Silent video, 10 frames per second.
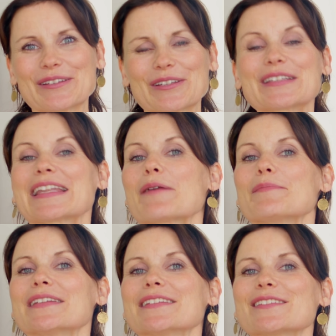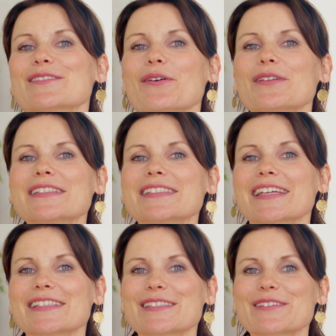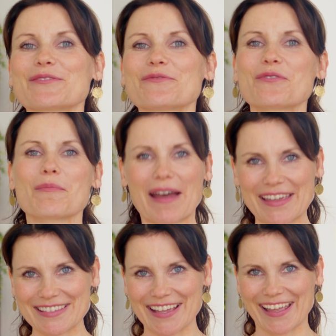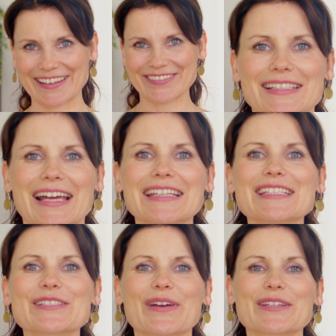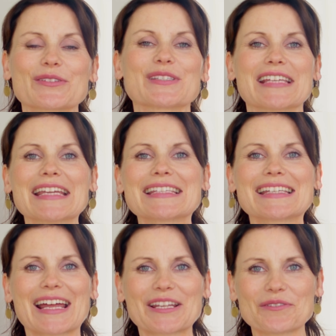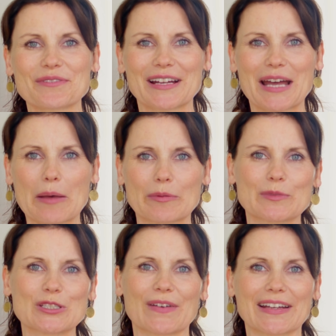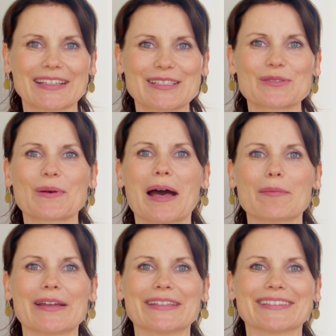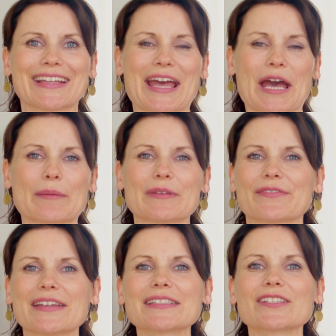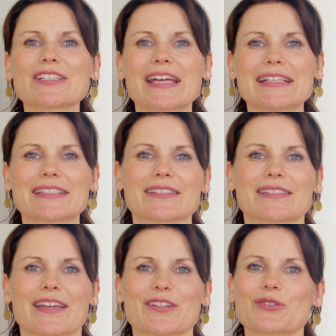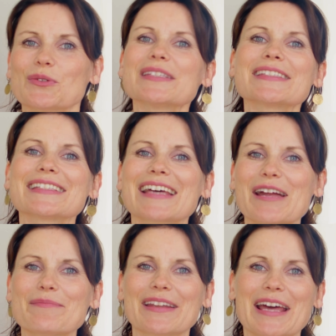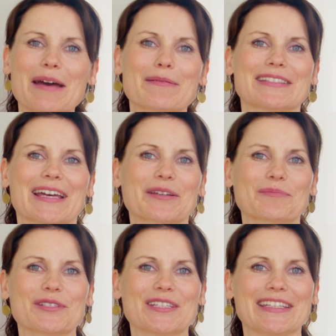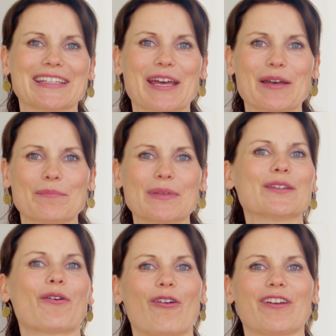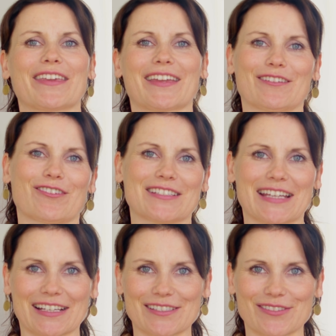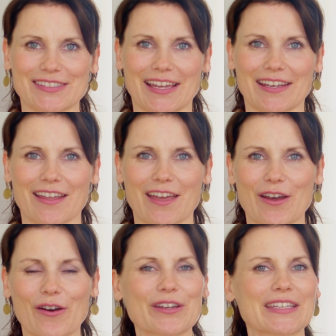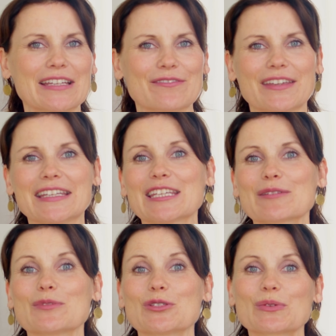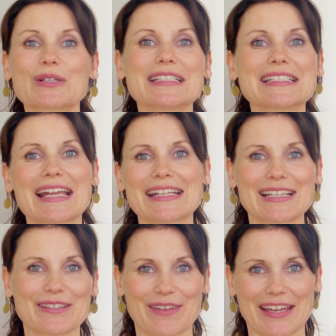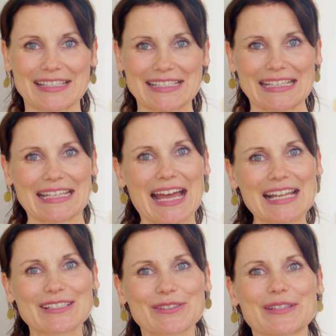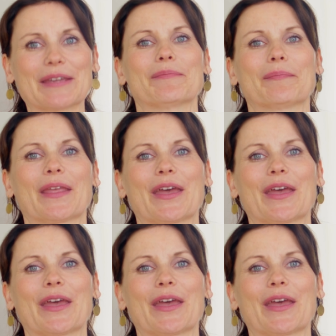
Doch damit soll es jetzt vorbei sein. Seit ich 2016 angefangen habe, mit Schwangeren zu arbeiten, habe ich festgestellt, dass der schönste Teil meiner Arbeit darin besteht, mit euch in Kontakt zu sein, euch ein wenig im Dschungel des Elternwerdens an die Hand zu nehmen